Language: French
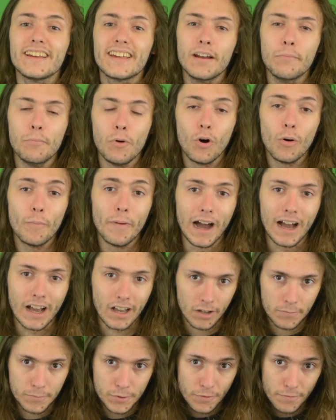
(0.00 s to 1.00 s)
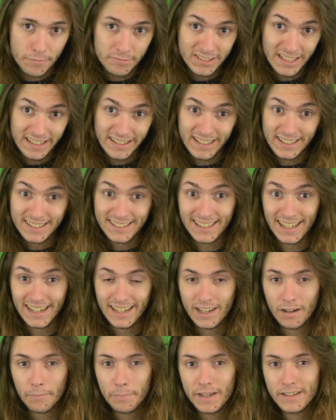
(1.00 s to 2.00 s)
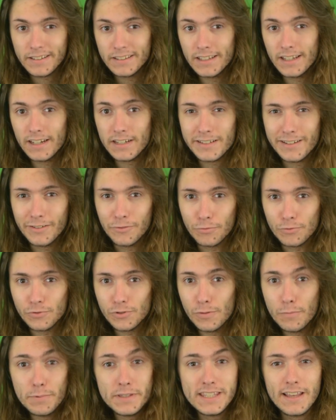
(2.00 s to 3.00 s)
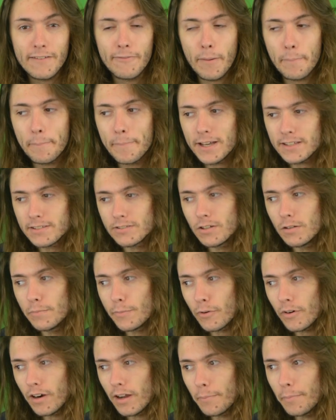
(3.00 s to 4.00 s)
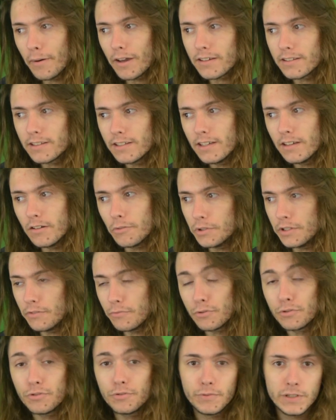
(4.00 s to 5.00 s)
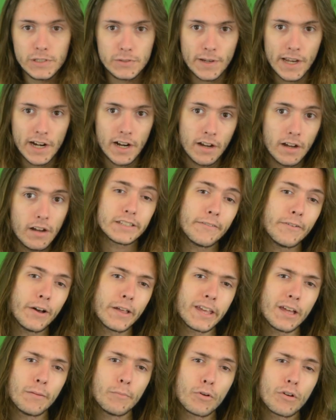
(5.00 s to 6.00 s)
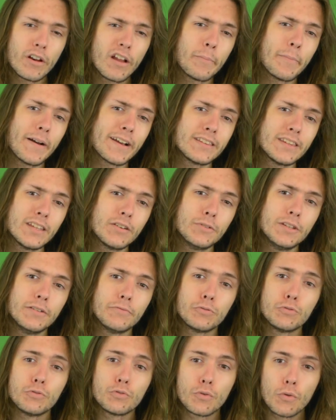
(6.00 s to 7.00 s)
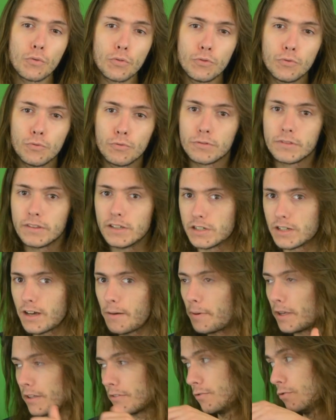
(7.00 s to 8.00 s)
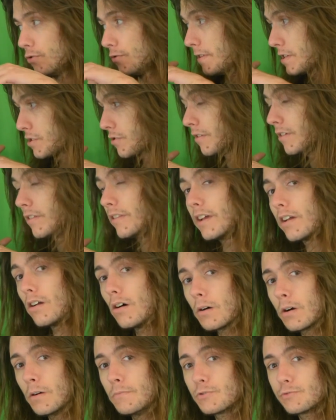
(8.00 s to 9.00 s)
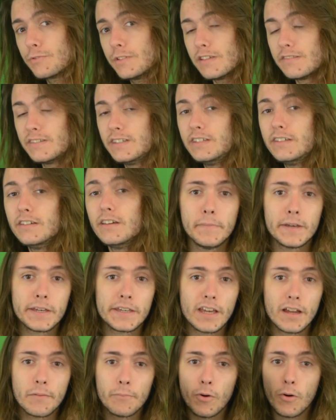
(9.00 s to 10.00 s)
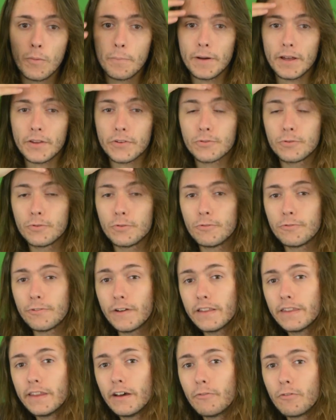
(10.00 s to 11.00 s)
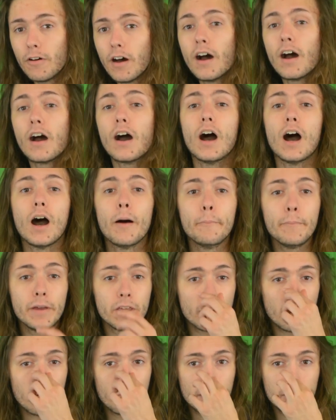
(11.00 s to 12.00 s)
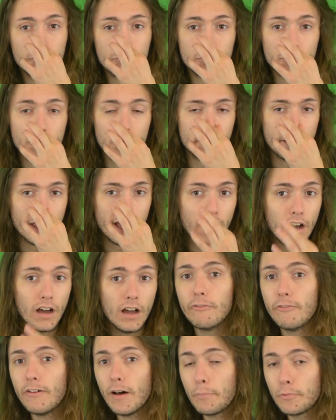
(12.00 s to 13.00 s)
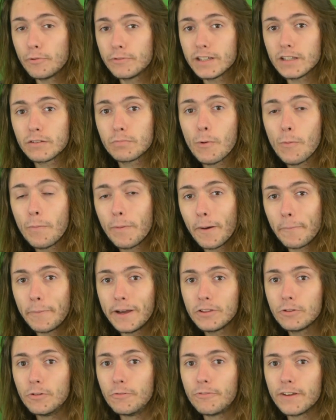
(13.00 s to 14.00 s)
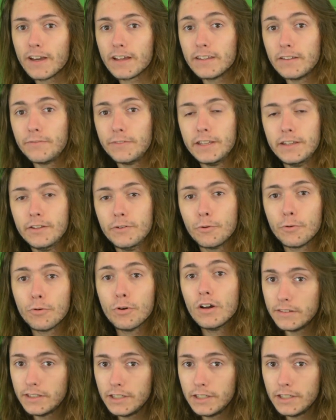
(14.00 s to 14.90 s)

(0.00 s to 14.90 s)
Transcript: Également, bah, comme je vous ai dit que ça allait impacter la chaîne YouTube, ça va pas seulement l'impacter au niveau du visuel, ça va également l'impacter au niveau du contenu. Déjà parce que je vais changer de décor comme je vous ai dit, mais également parce que le fait d'avoir un meilleur matos lumière va peut-être me permettre de faire des vidéos